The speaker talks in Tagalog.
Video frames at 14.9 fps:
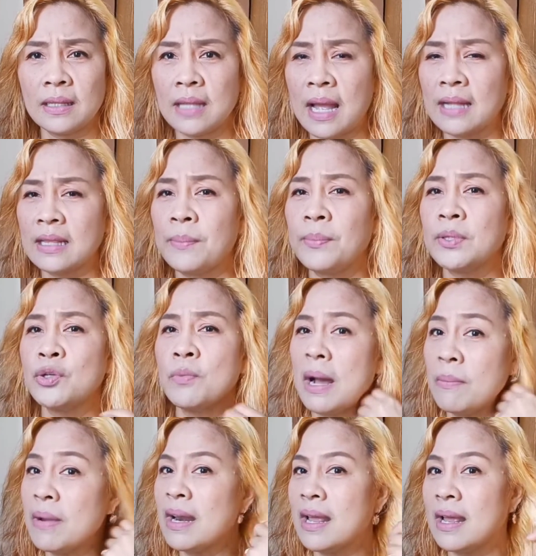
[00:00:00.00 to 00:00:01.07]
na tapos
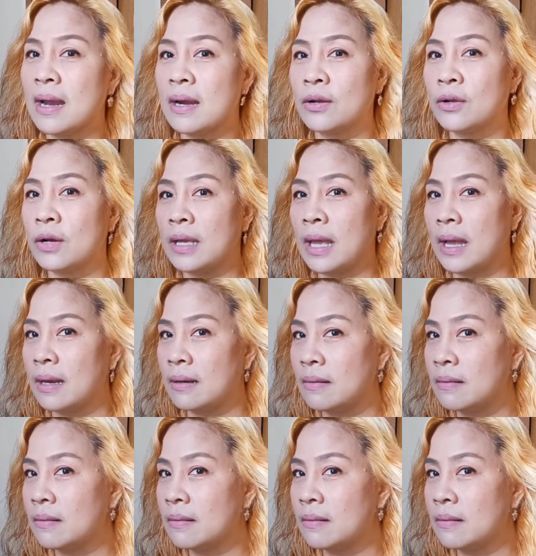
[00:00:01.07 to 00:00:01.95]
humaba na yung hair ko, ayan.